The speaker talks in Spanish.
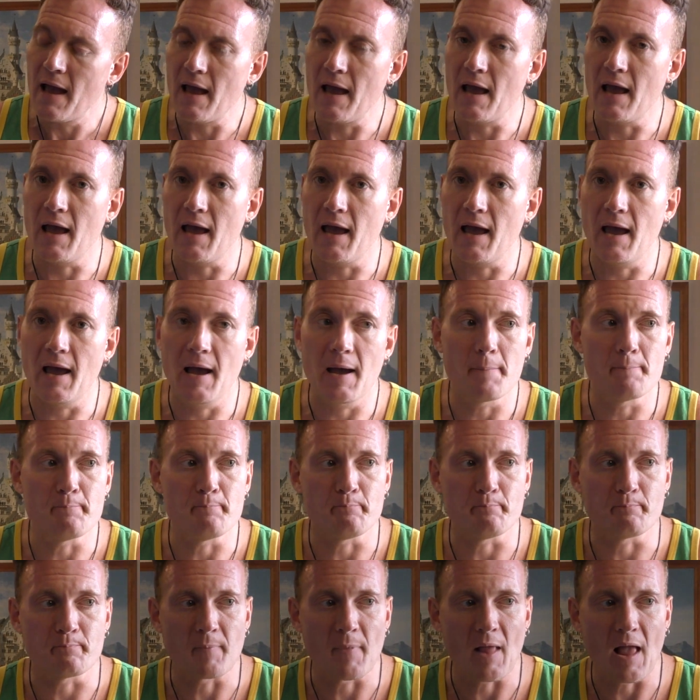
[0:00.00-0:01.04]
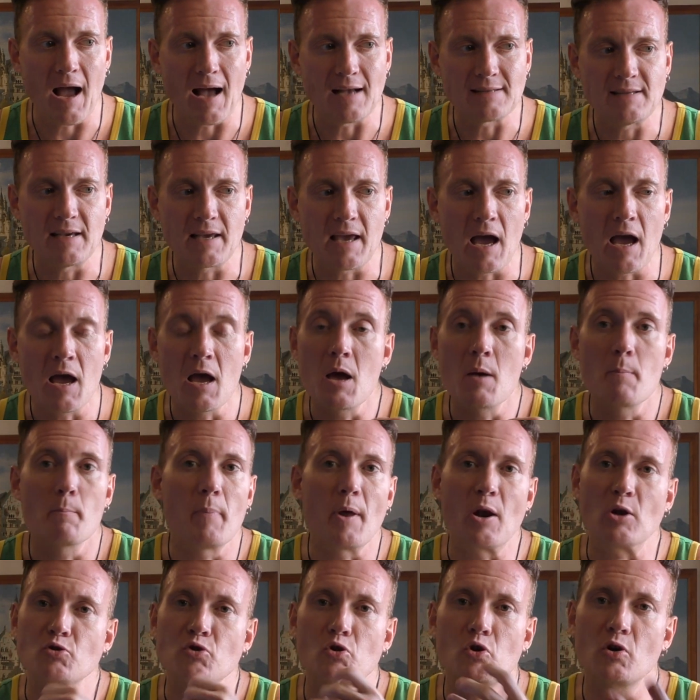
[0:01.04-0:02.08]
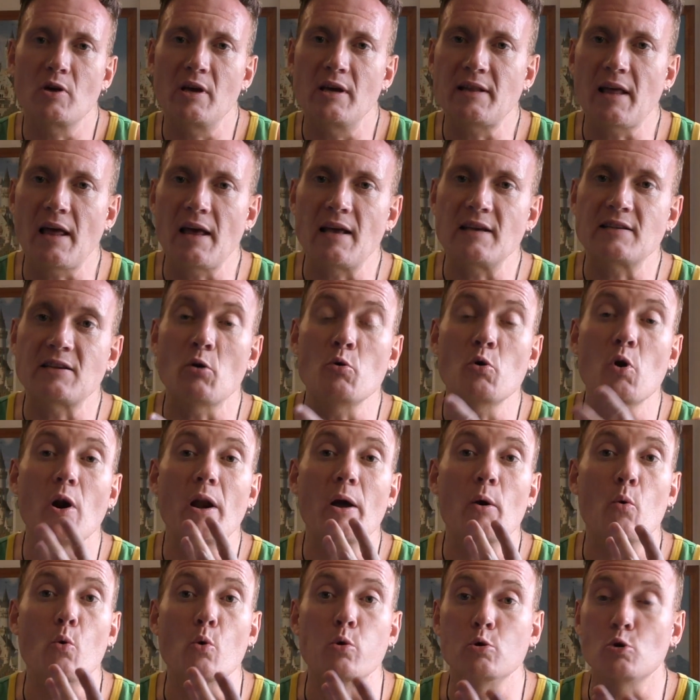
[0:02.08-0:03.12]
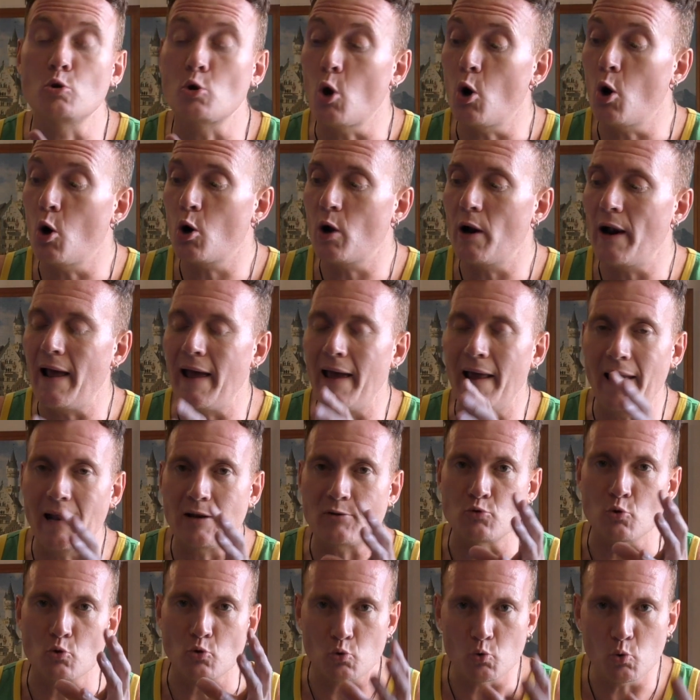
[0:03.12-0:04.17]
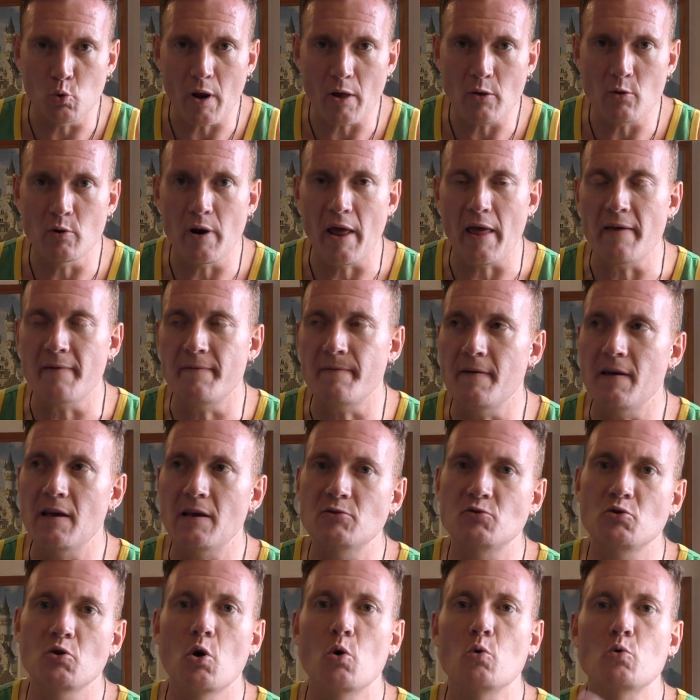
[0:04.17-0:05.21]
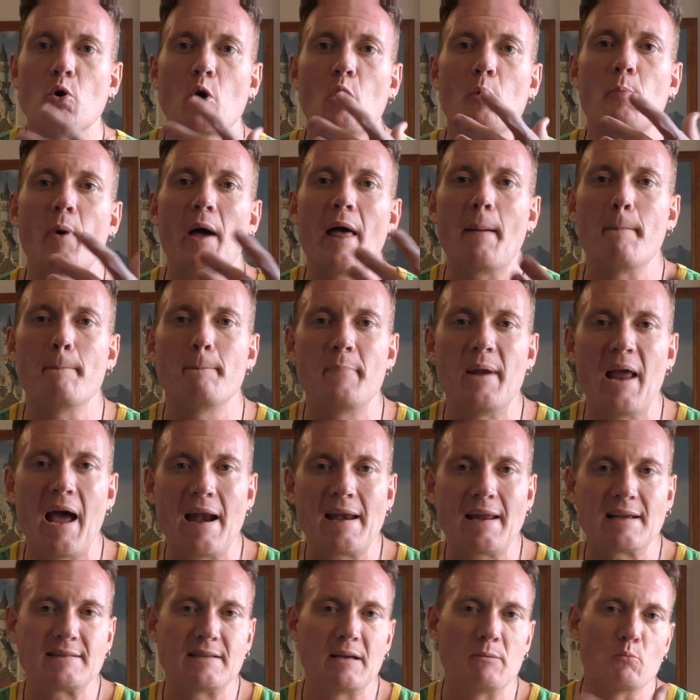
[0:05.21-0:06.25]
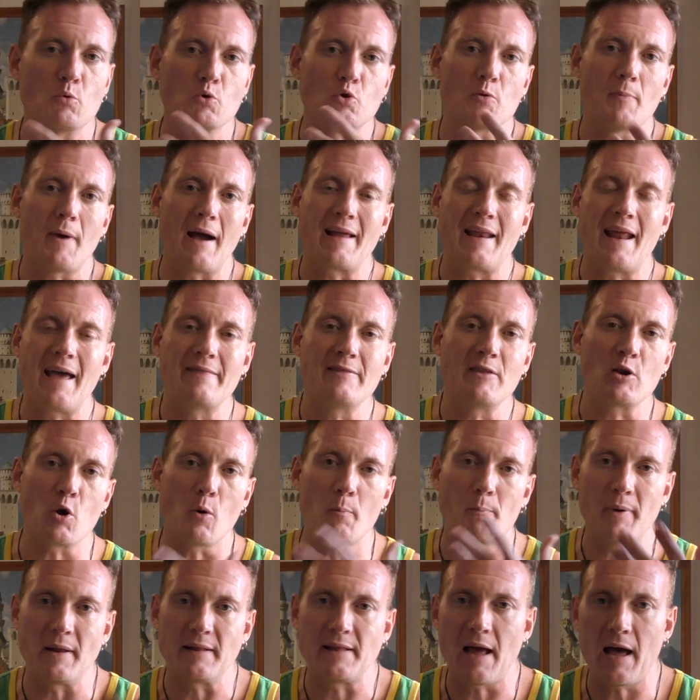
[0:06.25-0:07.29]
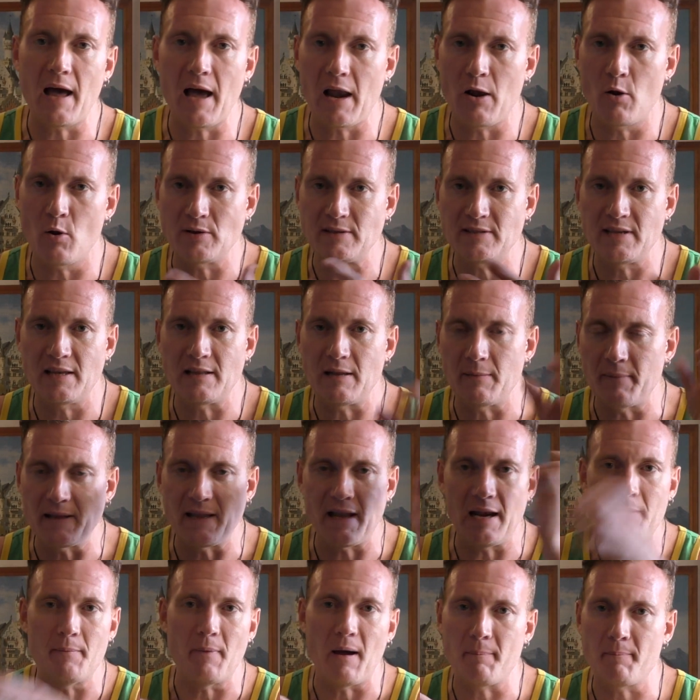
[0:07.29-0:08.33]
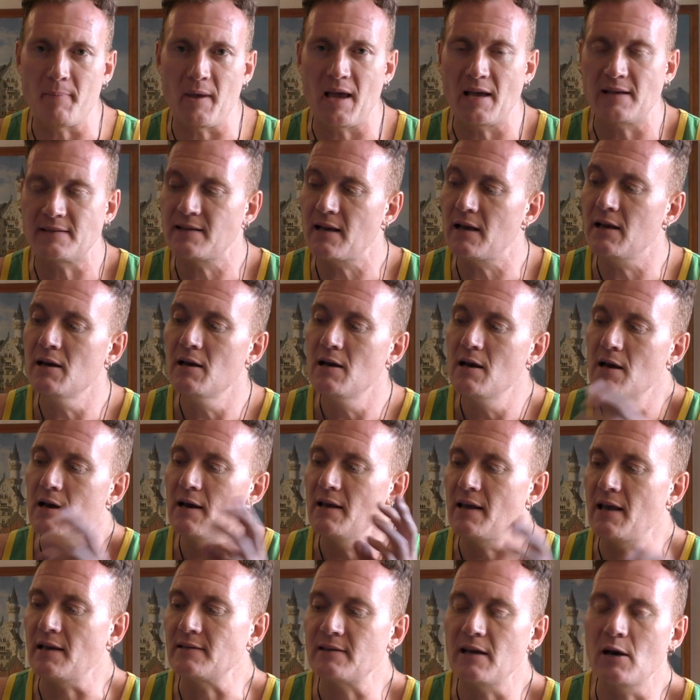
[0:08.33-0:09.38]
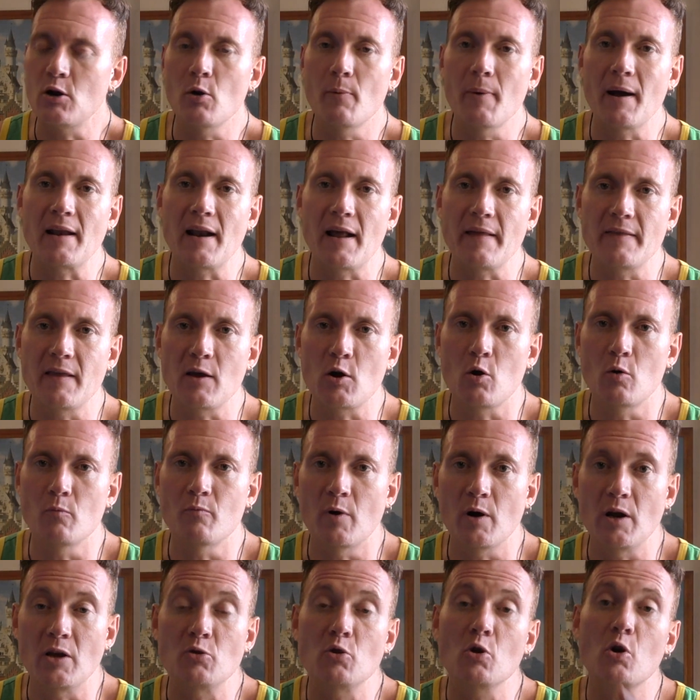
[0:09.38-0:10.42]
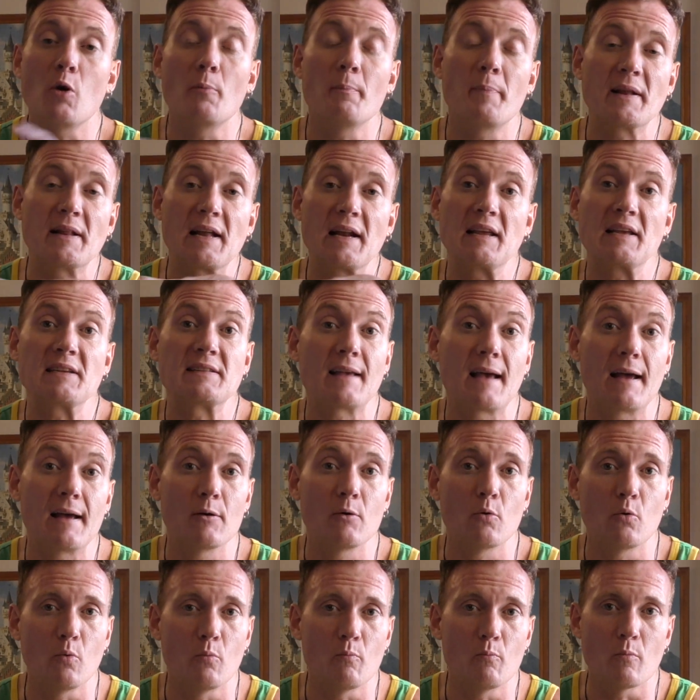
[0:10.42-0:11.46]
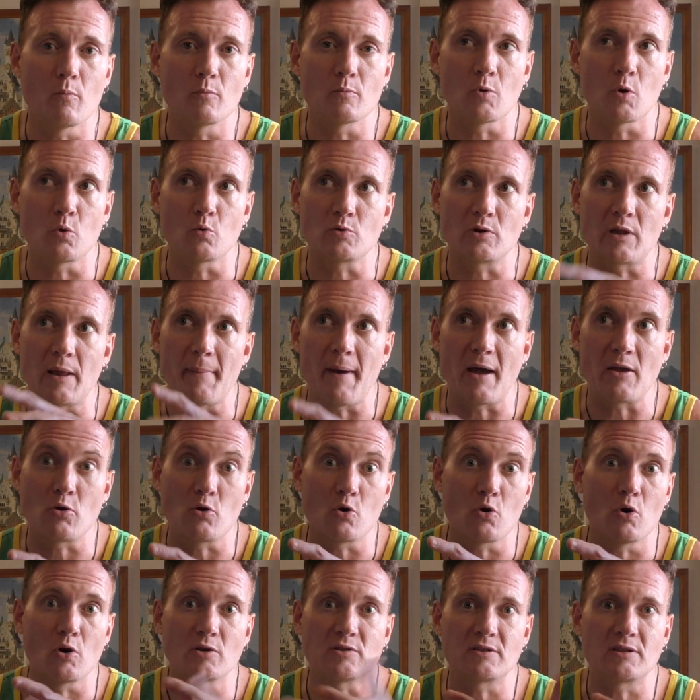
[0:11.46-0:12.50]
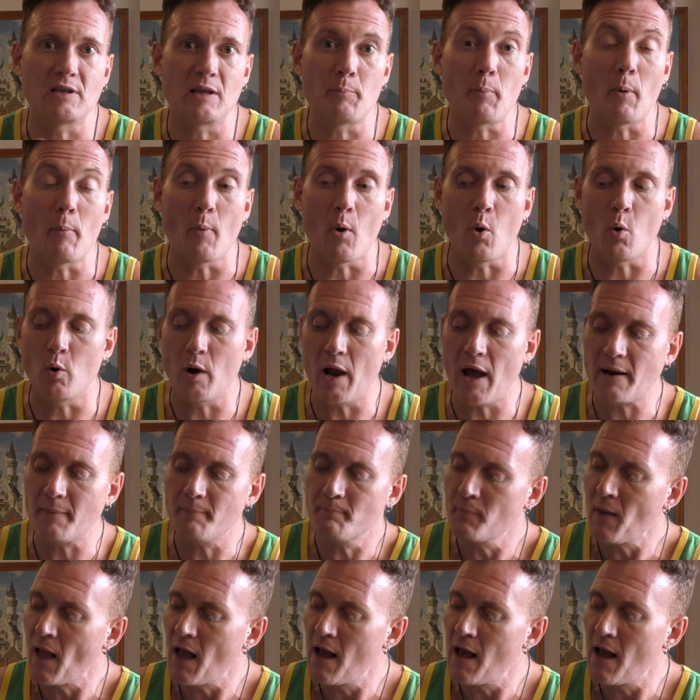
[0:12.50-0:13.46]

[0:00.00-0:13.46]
Em, así que, pero eso no quita de que si a uno le gustó la estructura de un edificio, uno lo puede ampliar y hacer mucho más grande y completarlo, etc meterle más piezas y hacerlo más grande, y bonito y completar quizás un tamaño tipo modular.